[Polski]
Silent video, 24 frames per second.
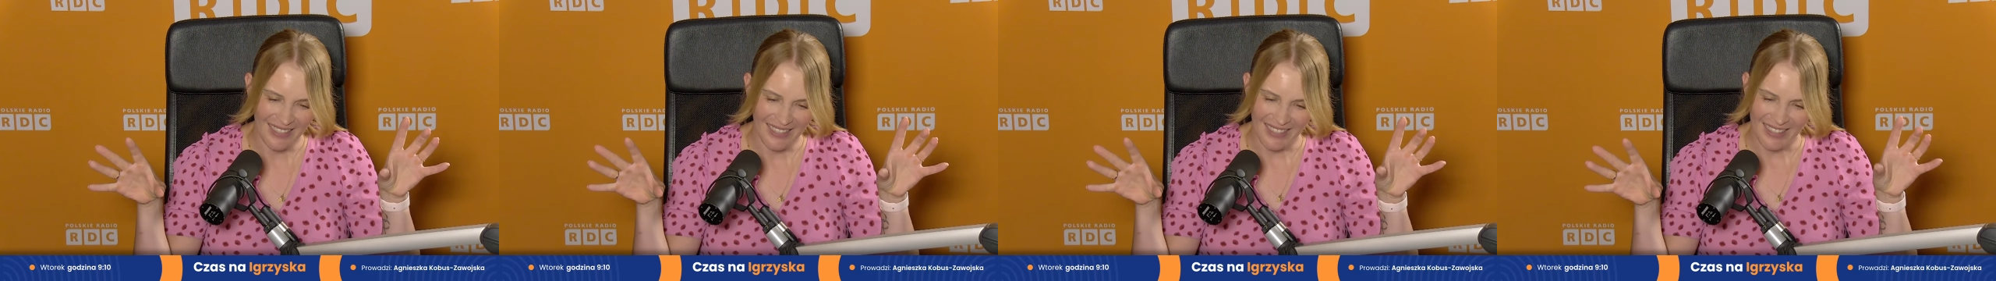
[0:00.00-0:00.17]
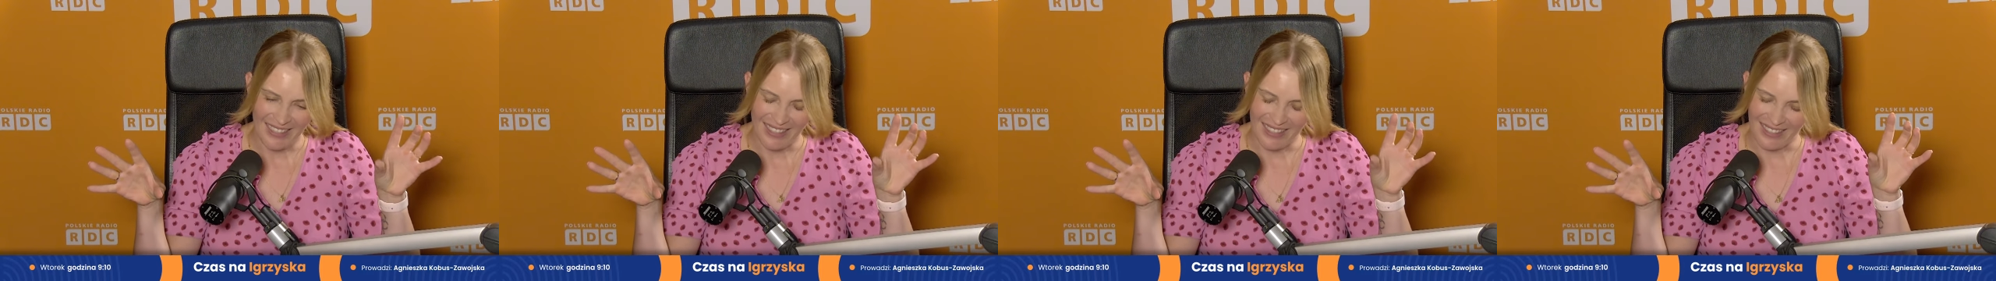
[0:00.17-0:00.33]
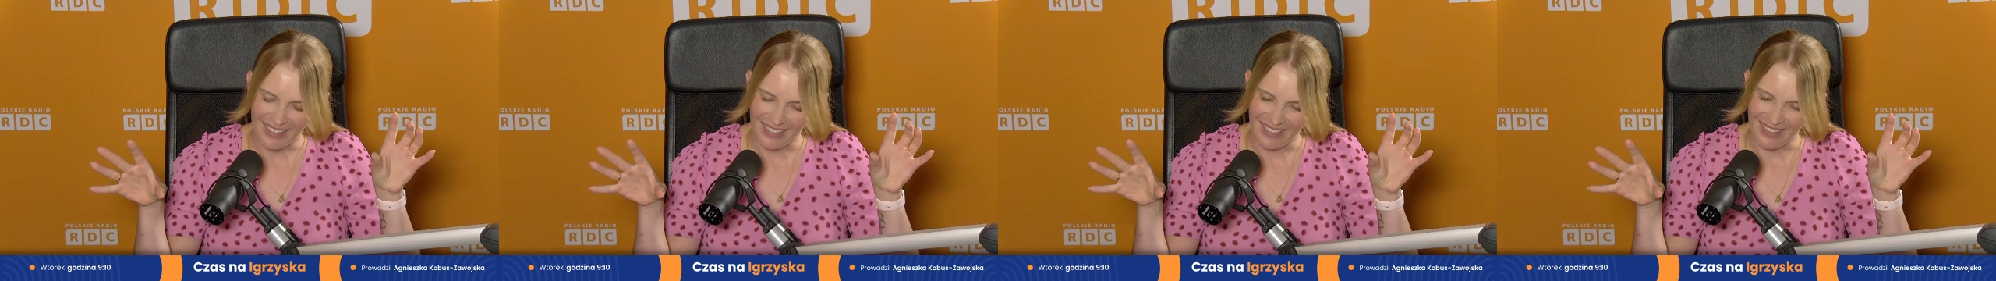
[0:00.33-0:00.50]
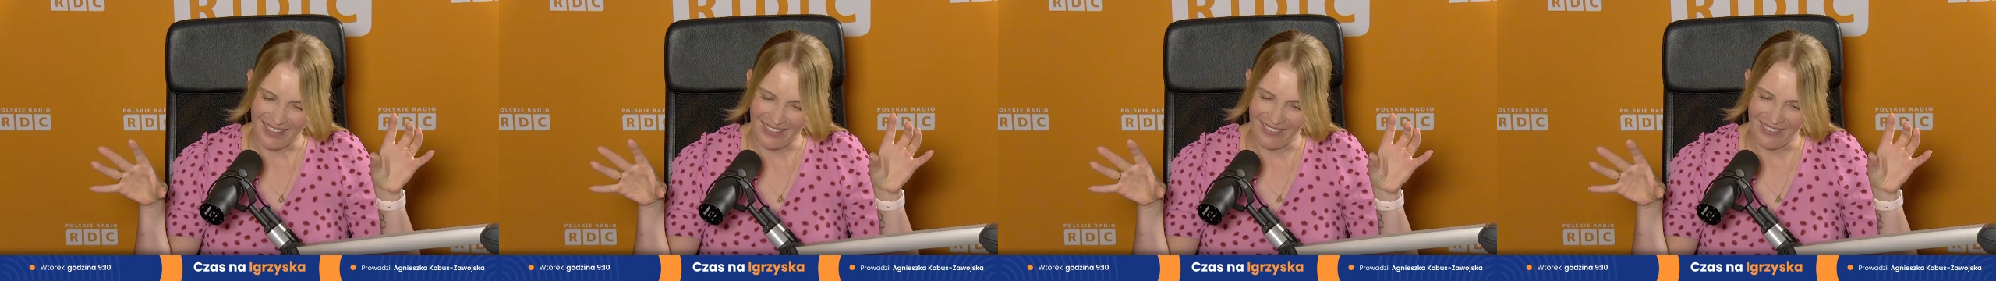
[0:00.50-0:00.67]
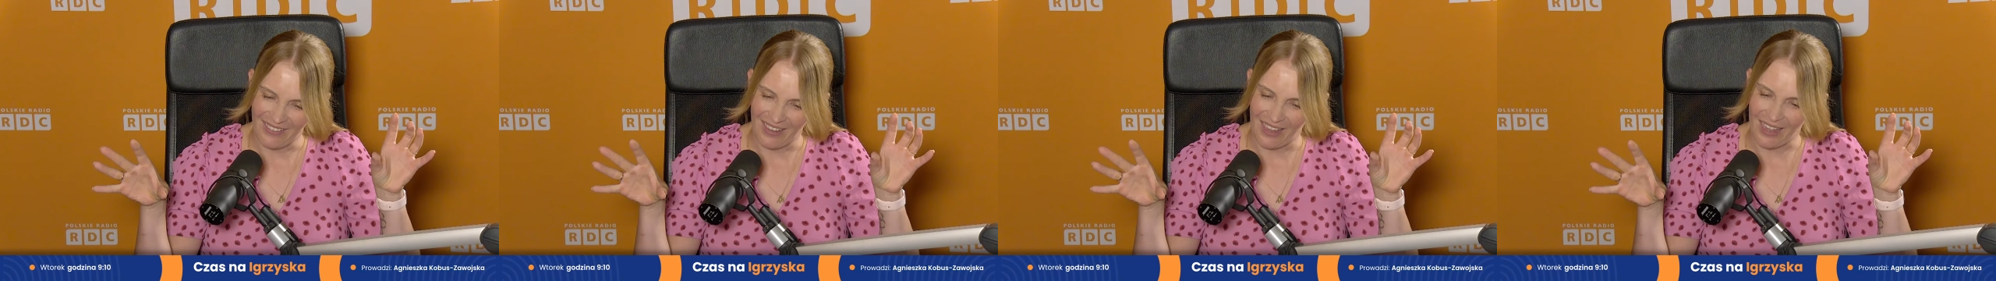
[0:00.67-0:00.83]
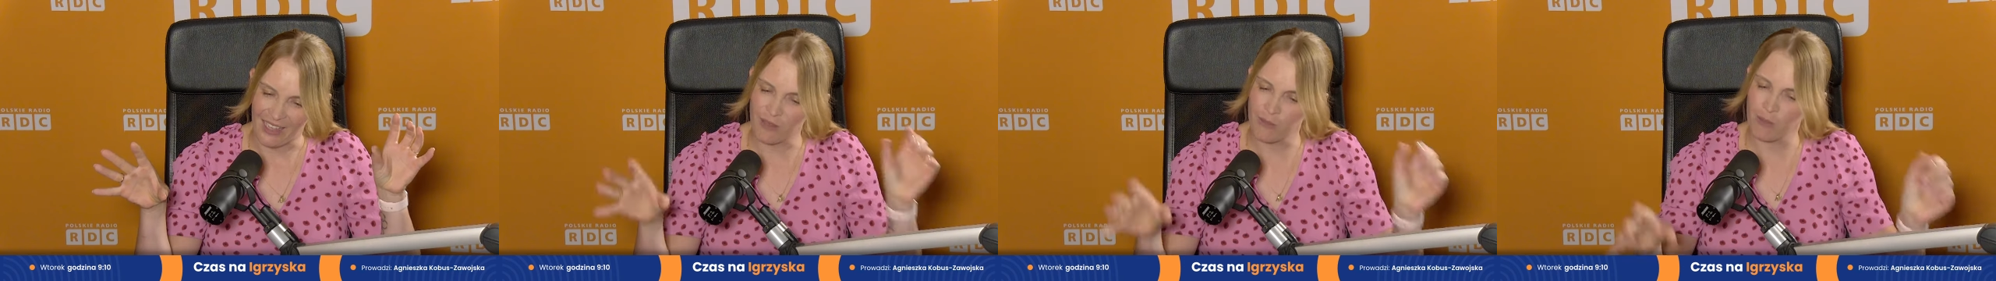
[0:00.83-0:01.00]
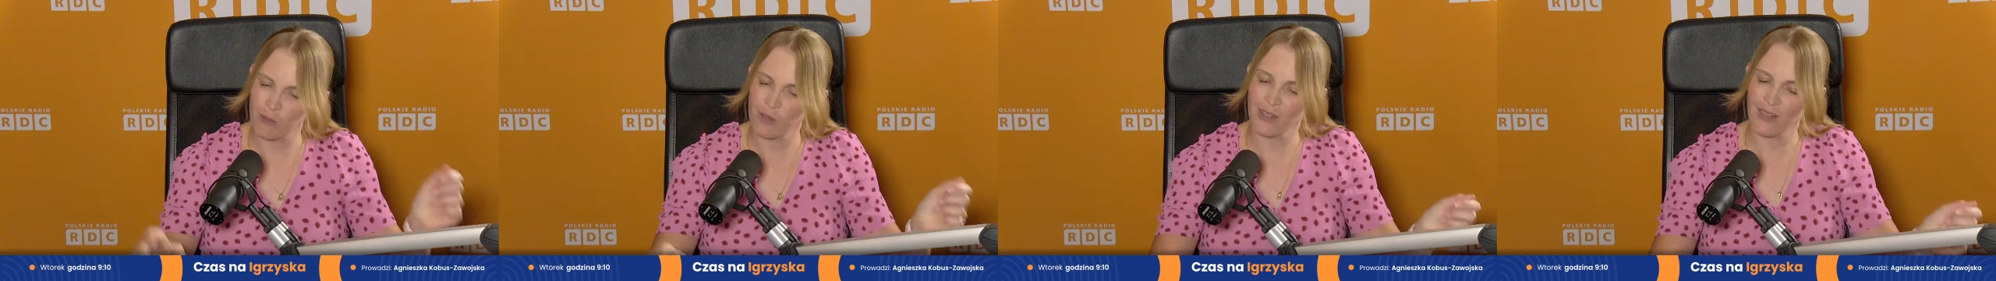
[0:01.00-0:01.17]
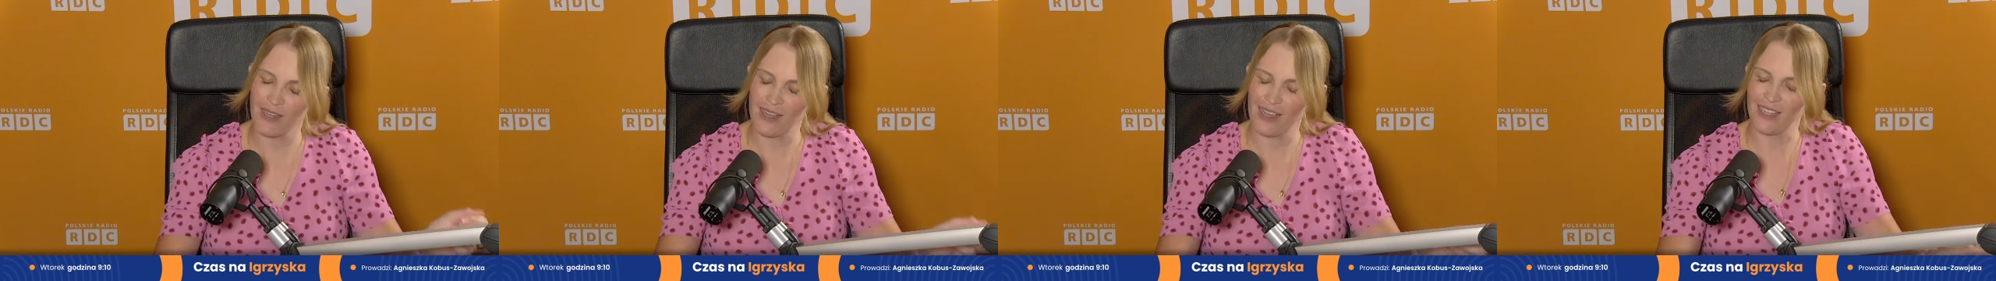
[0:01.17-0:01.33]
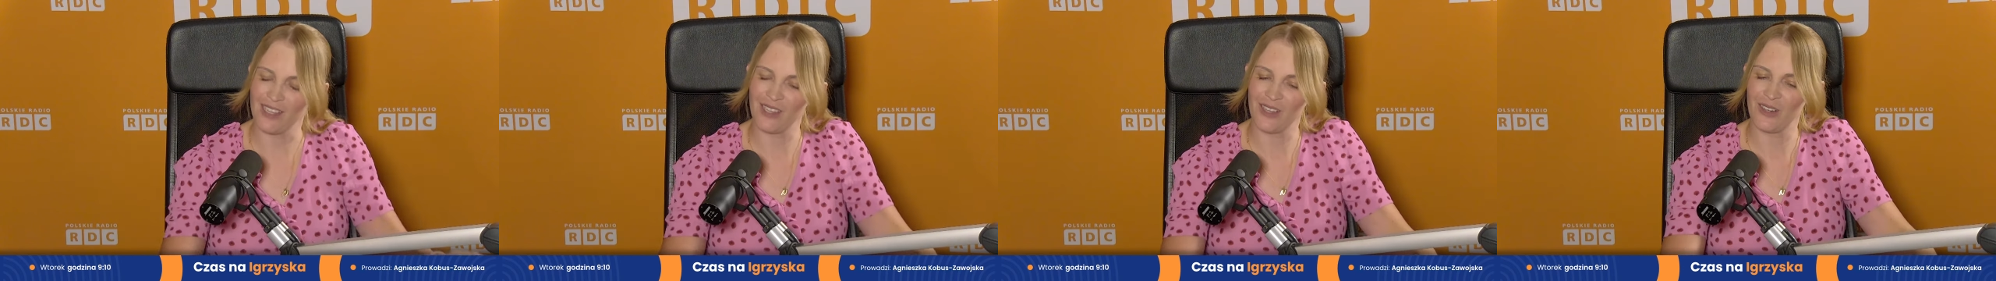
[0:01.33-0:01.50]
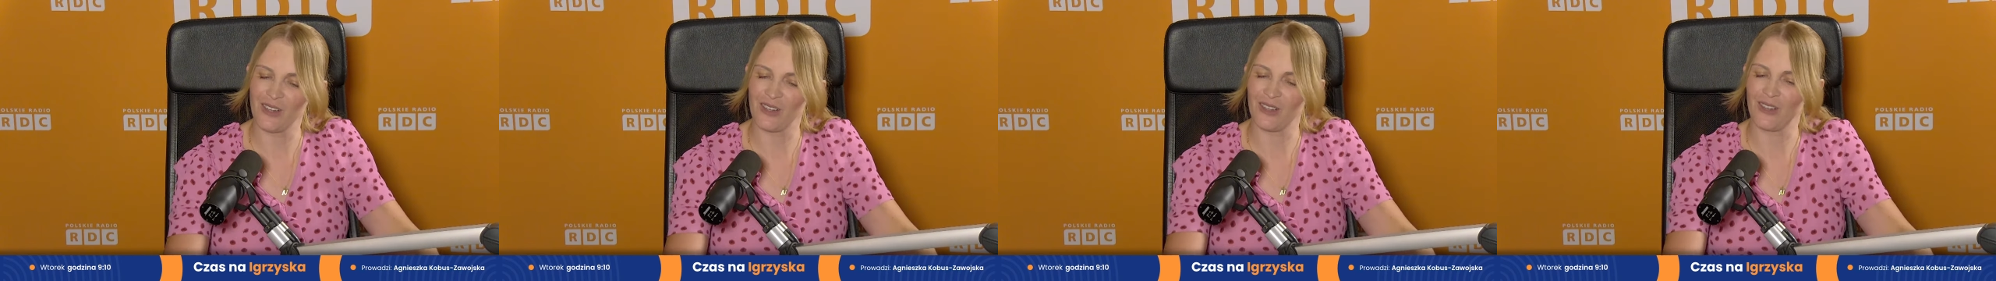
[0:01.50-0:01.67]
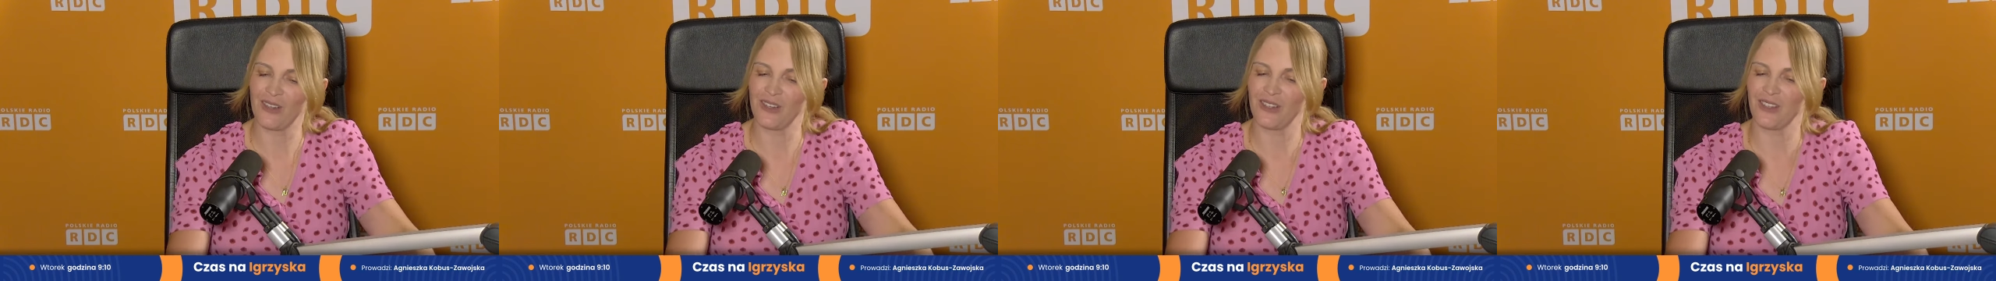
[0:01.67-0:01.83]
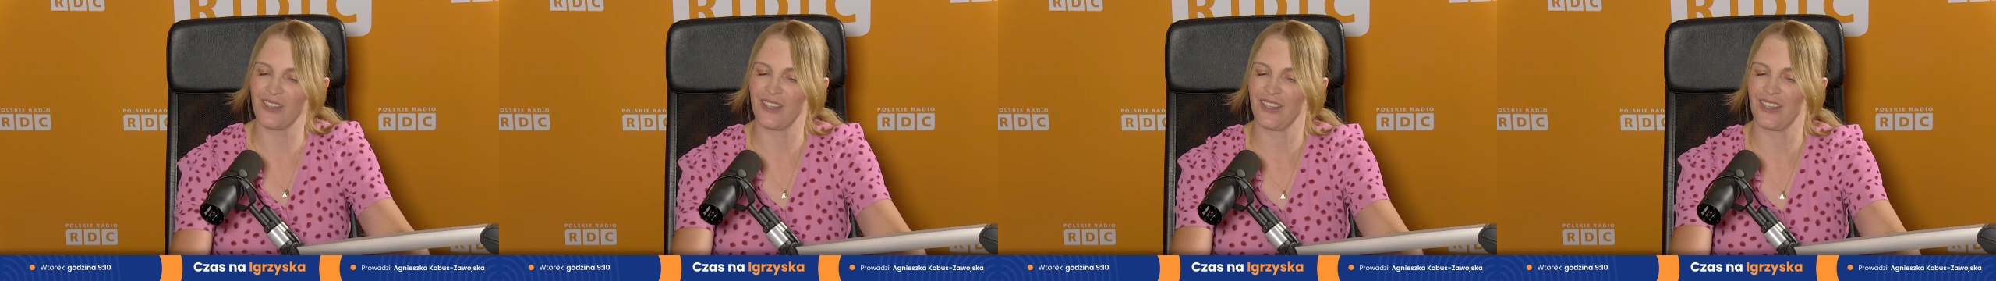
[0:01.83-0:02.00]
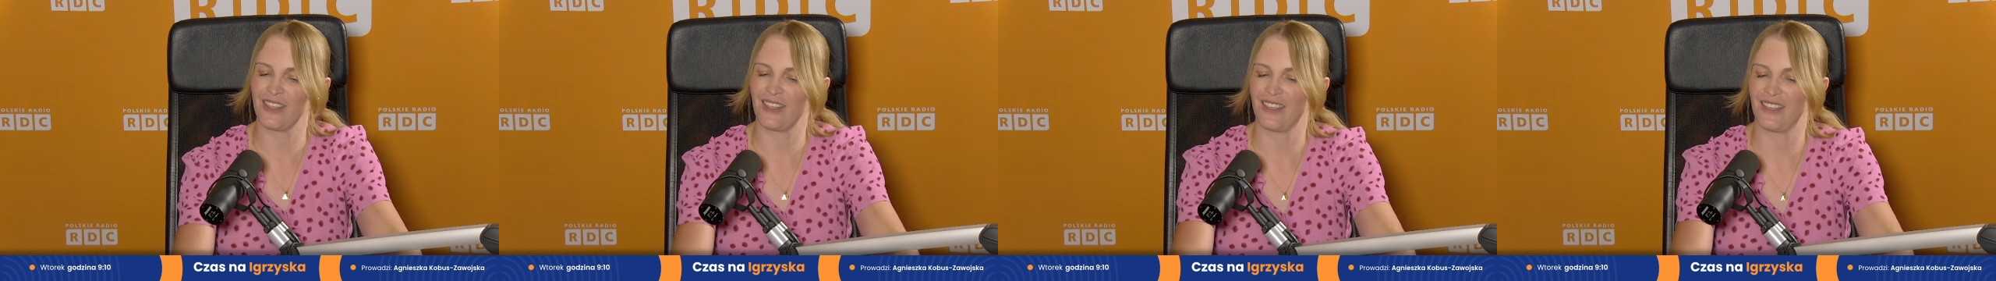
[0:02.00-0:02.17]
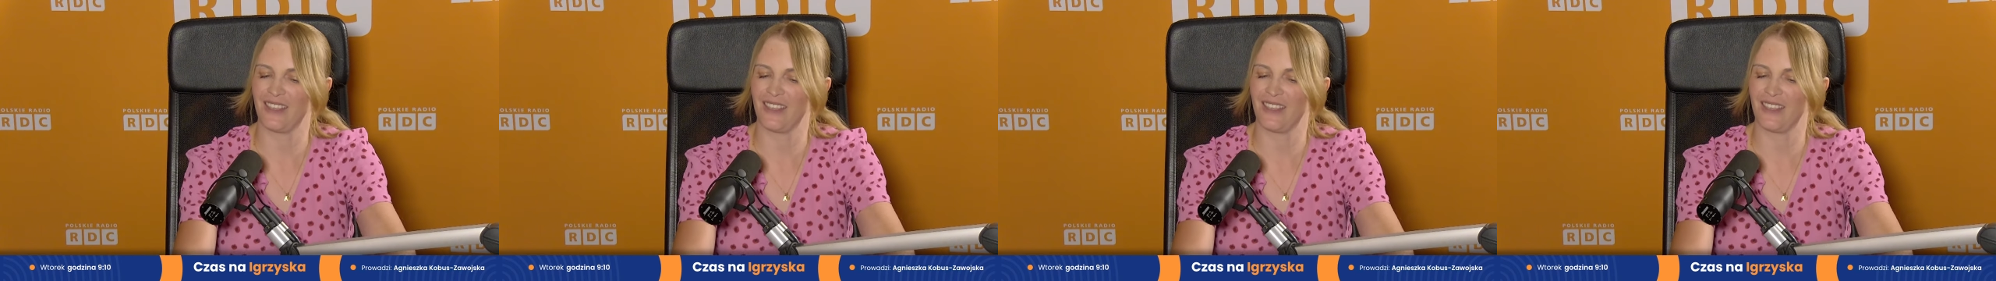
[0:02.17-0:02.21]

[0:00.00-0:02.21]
Tak. E, a spotkałaś kogoś, y,